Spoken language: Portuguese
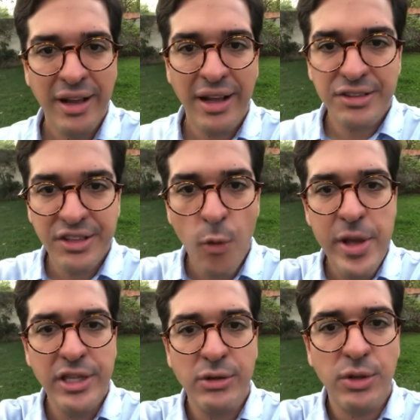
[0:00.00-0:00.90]
assim
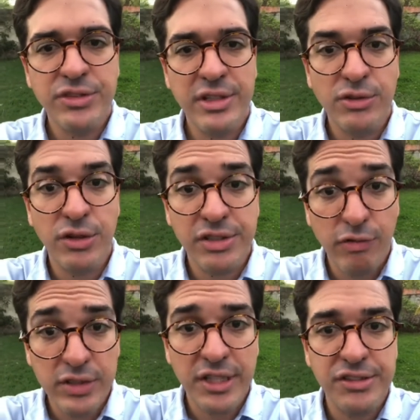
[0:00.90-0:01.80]
aumentando nossa, nossa
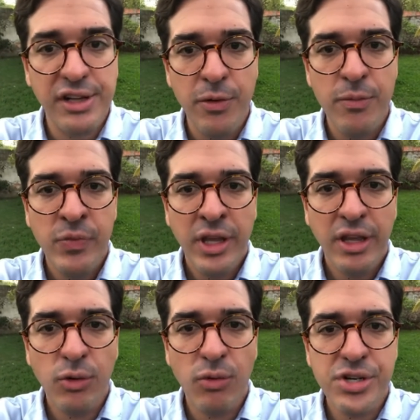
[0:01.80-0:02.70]
votação
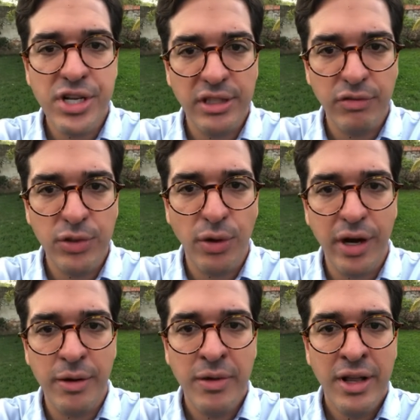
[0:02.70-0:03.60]
e conquistando a
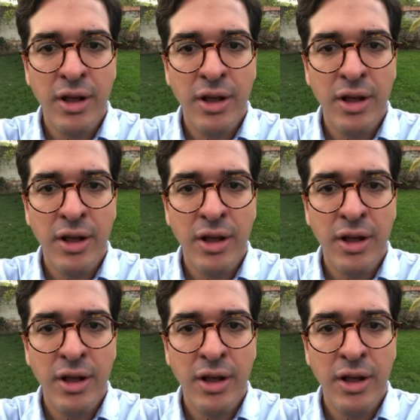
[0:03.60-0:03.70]
vitória.